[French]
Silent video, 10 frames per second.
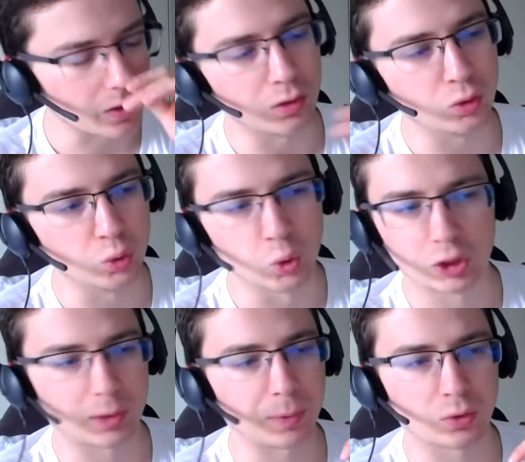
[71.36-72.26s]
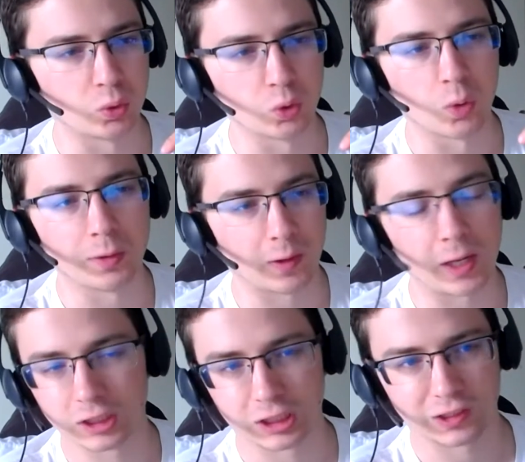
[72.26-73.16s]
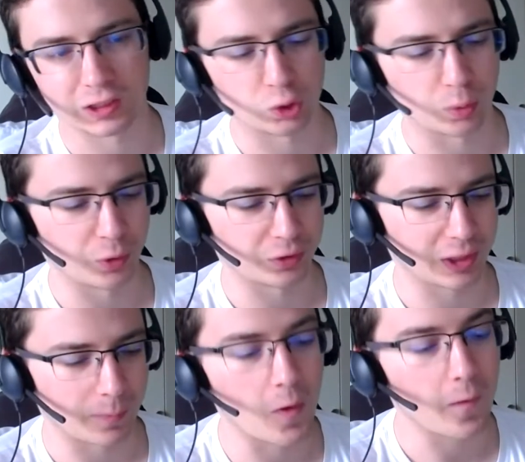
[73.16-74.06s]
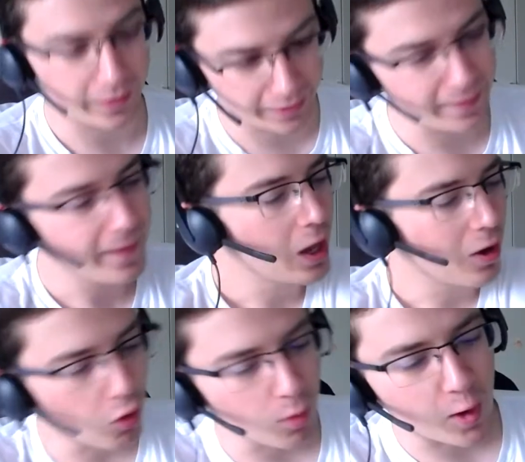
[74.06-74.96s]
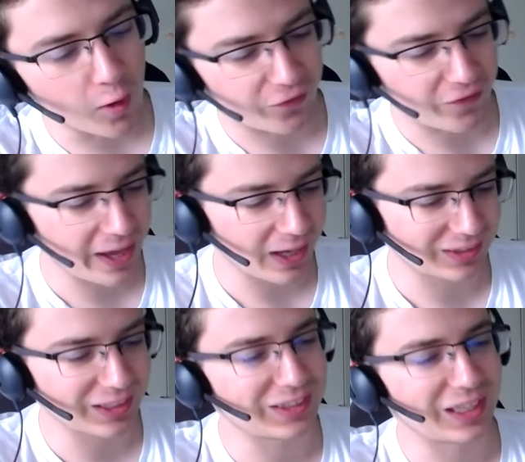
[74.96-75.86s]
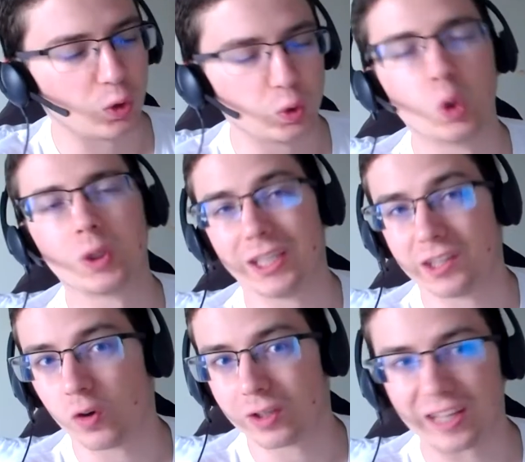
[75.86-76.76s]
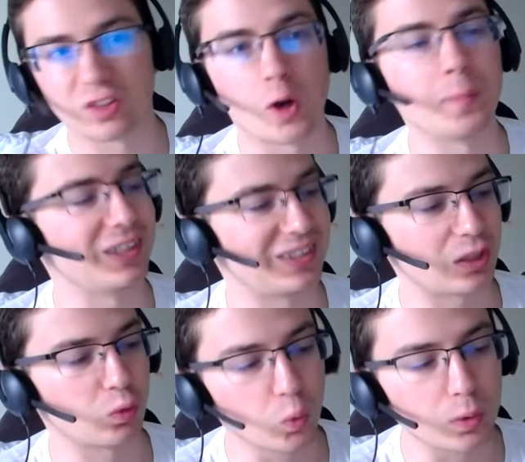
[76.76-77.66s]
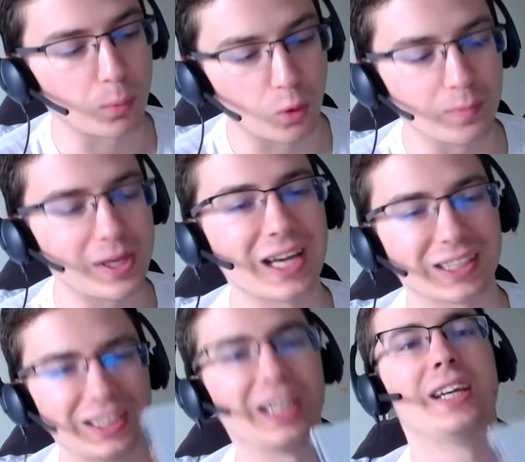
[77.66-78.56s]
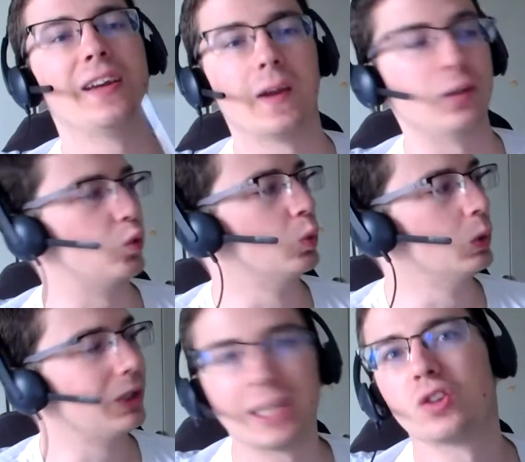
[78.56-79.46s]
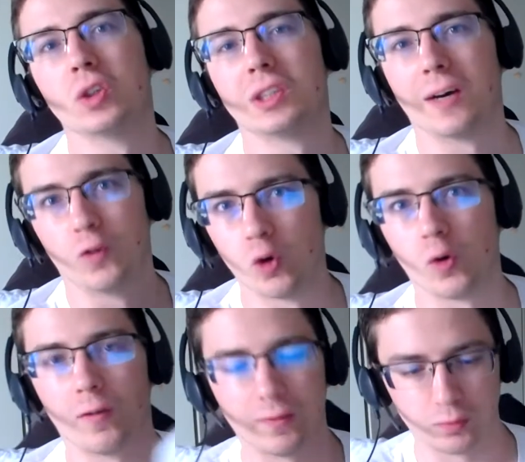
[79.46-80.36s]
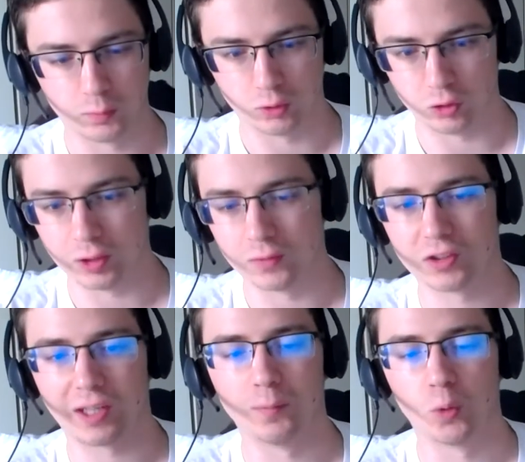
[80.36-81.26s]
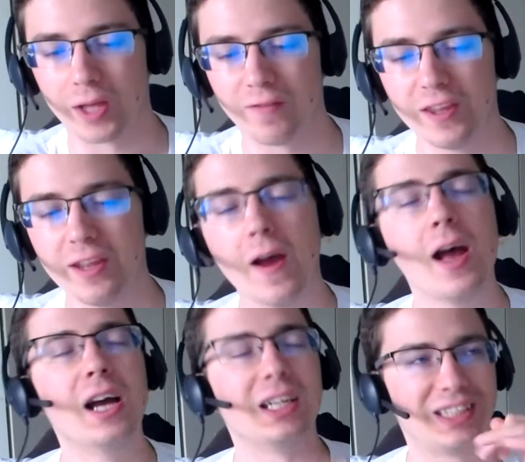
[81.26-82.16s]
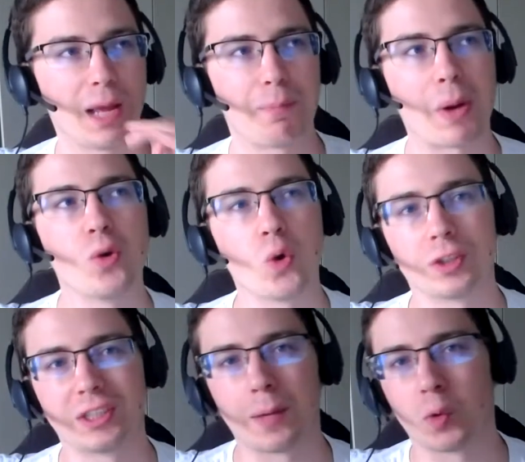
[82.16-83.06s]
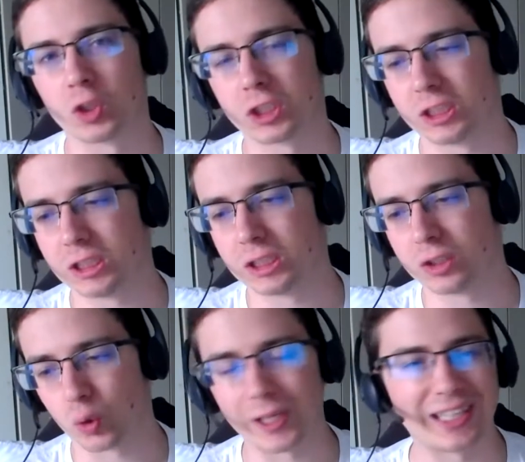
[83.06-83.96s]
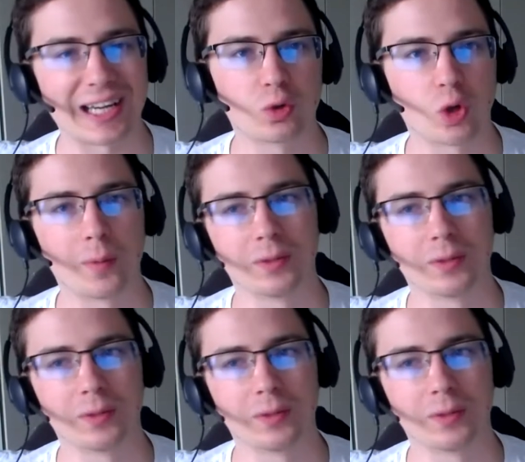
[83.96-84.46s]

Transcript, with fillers: une autre, j'ai perdu le nom, mais voilà, que j'ai réussi à choper entièrement. Et on m'a offert Test qui est en 4 tomes, qui est sa toute première série. Et du coup, qu'est-ce que ça vaut On va vous donner mon avis. Je l'ai pas lu entièrement, j'ai sur les 4 tomes,